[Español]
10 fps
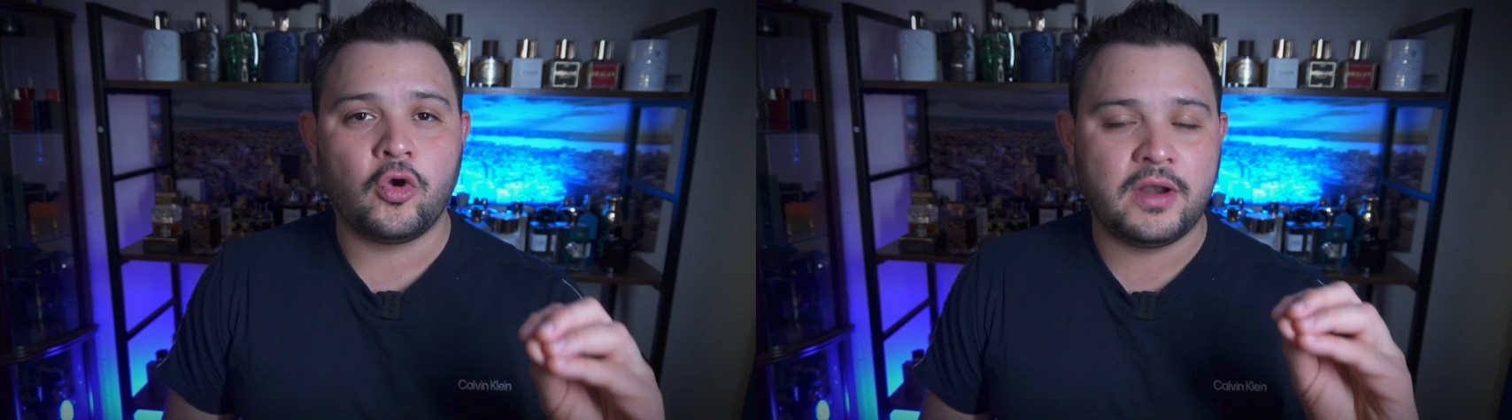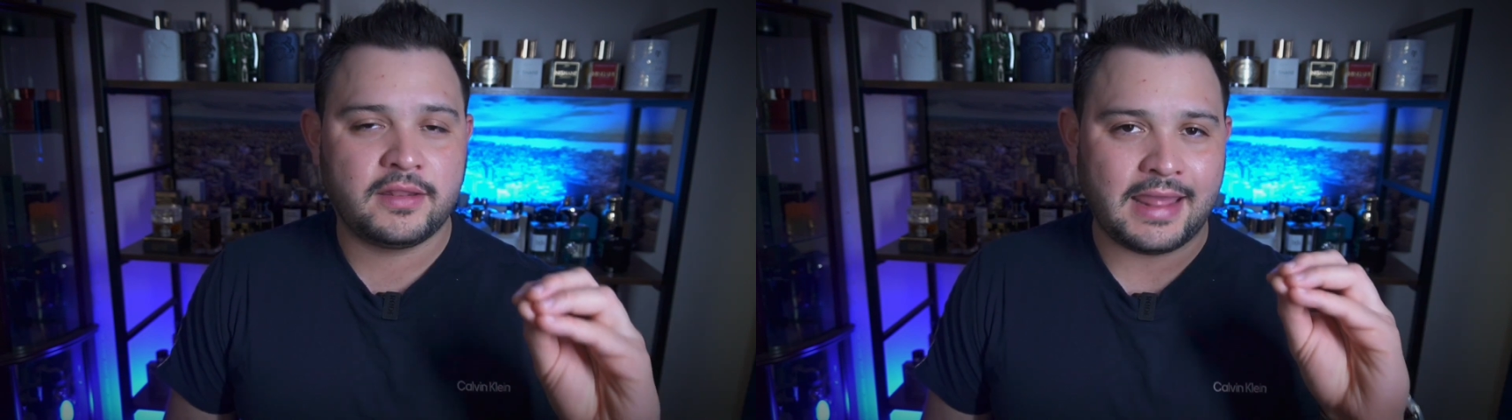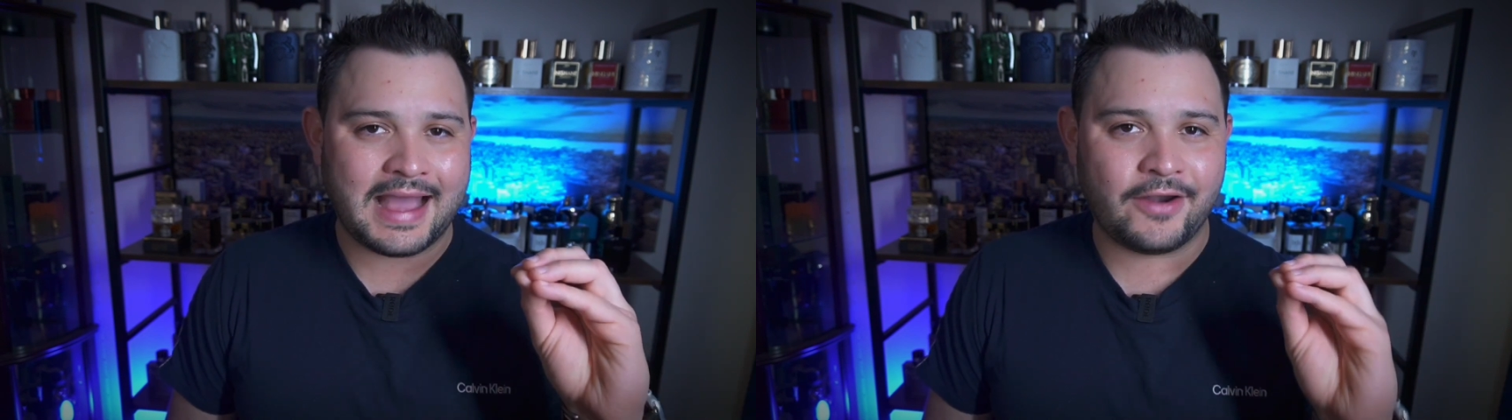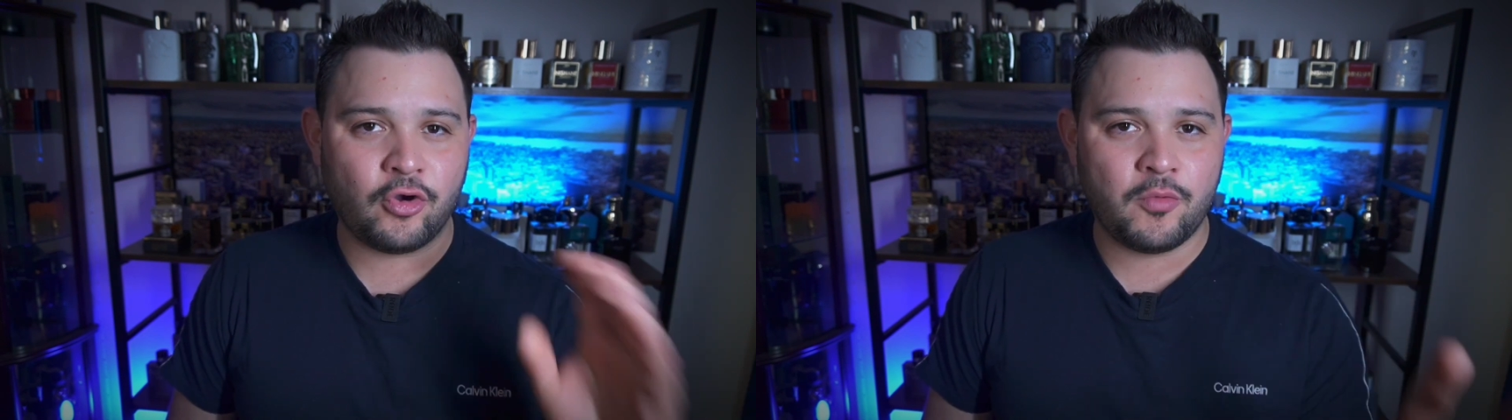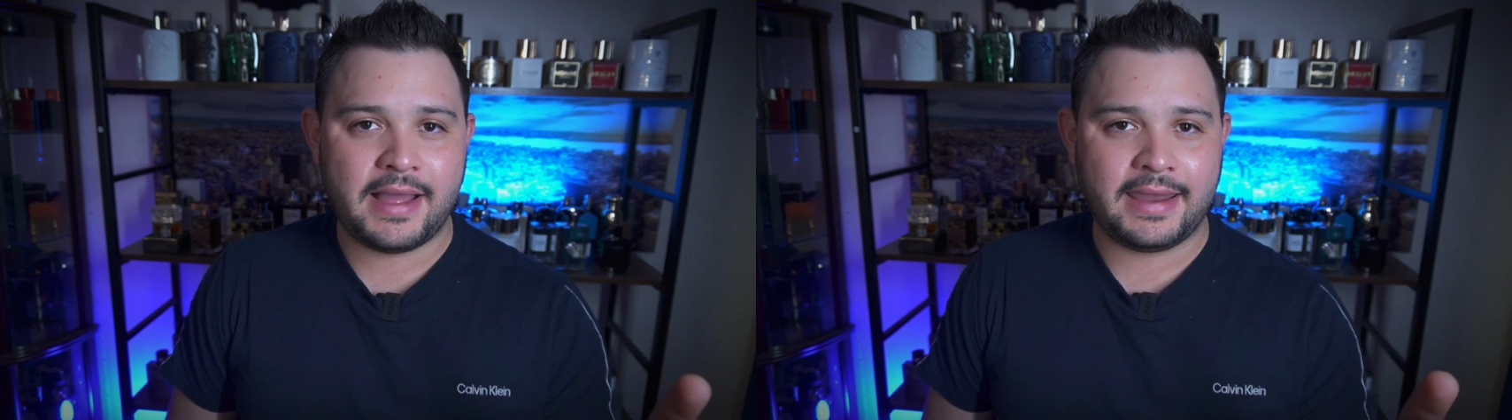con ese
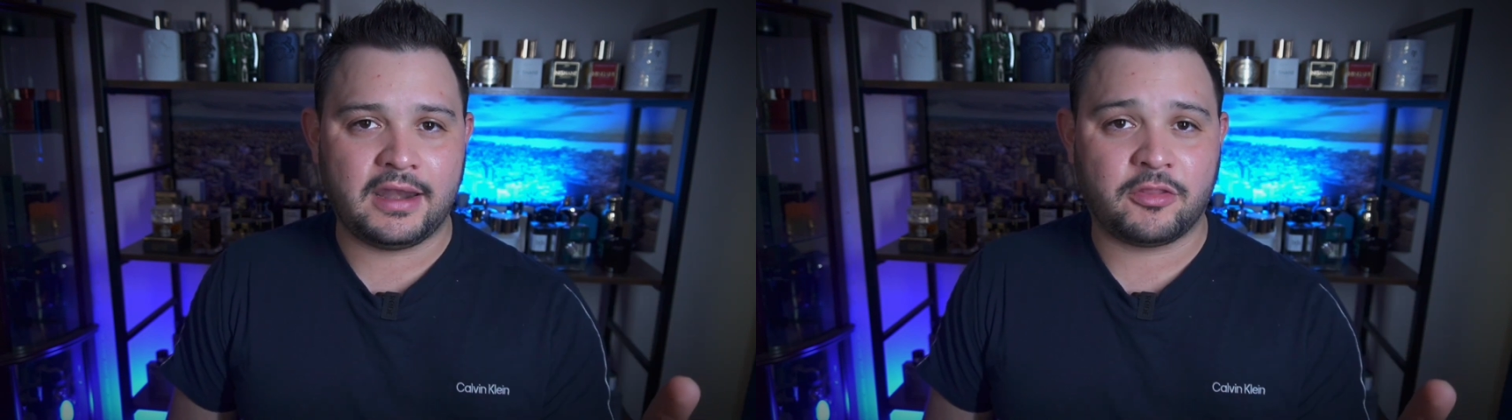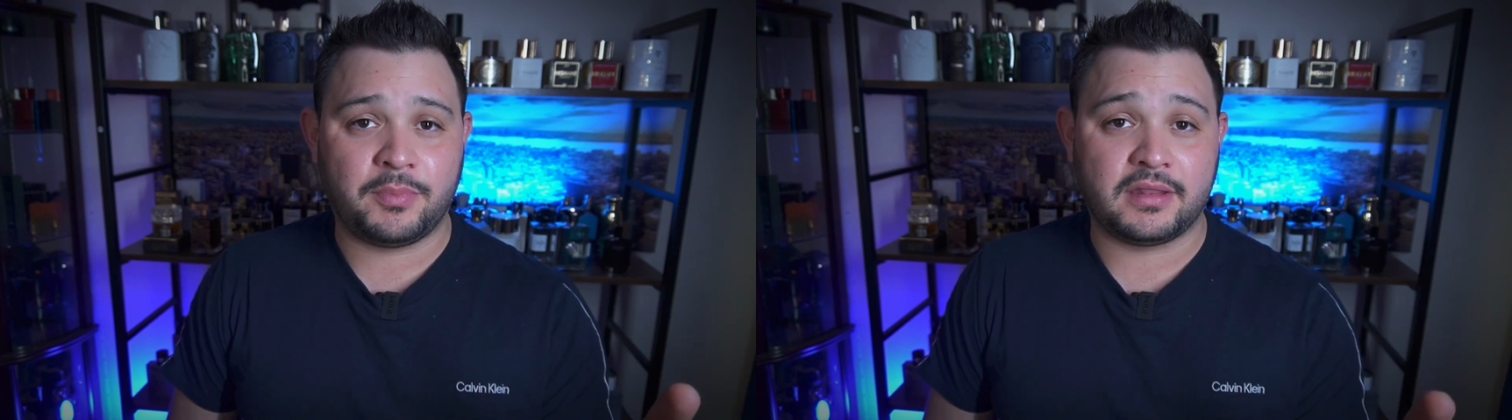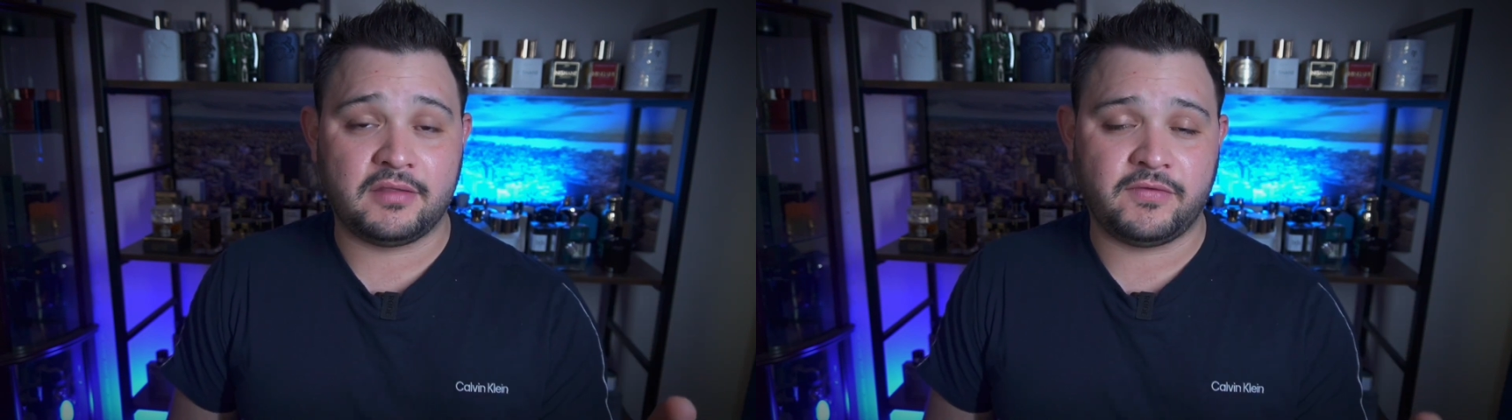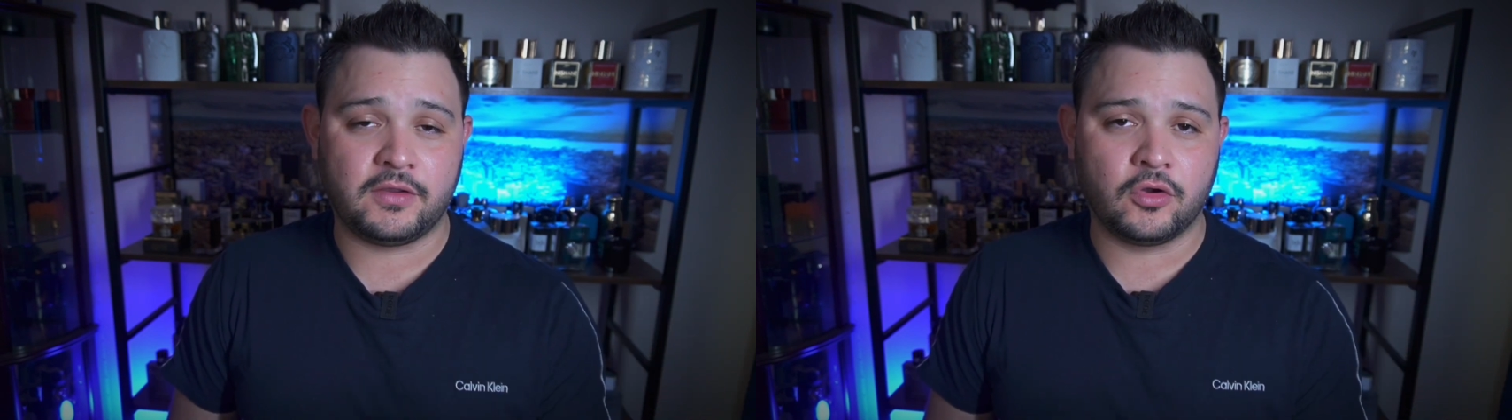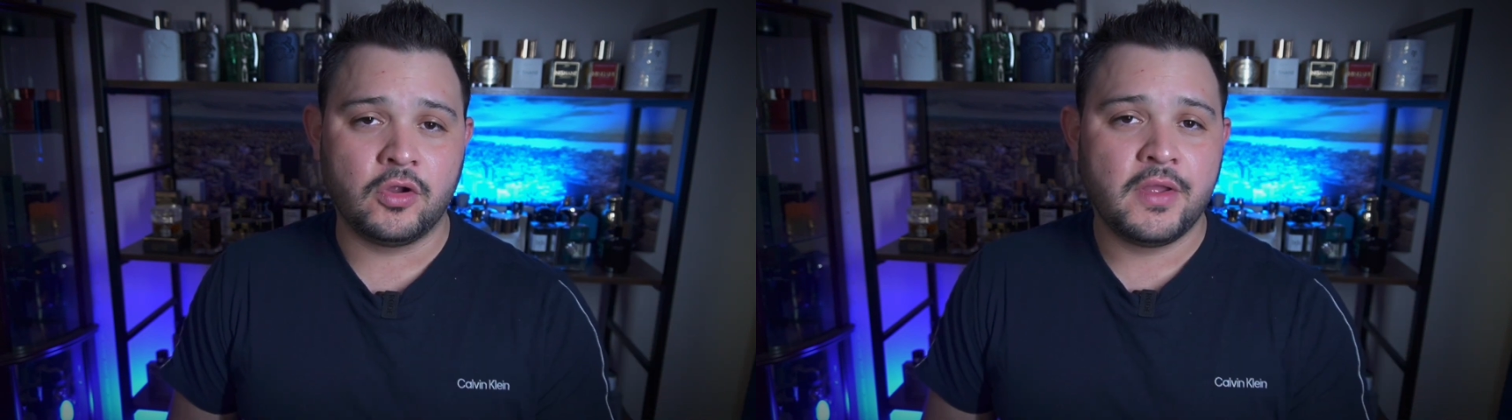aroma en
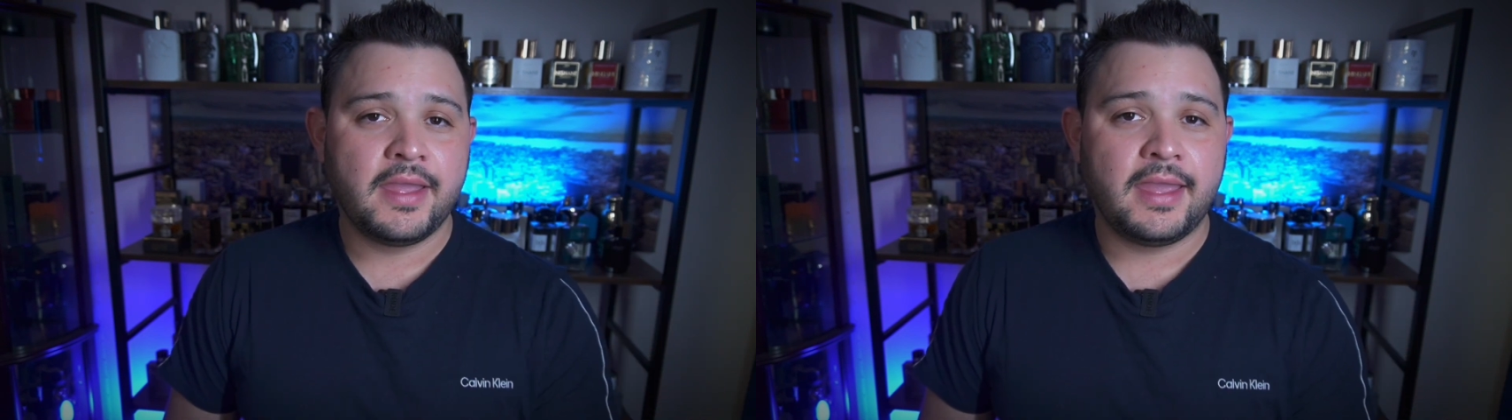específico.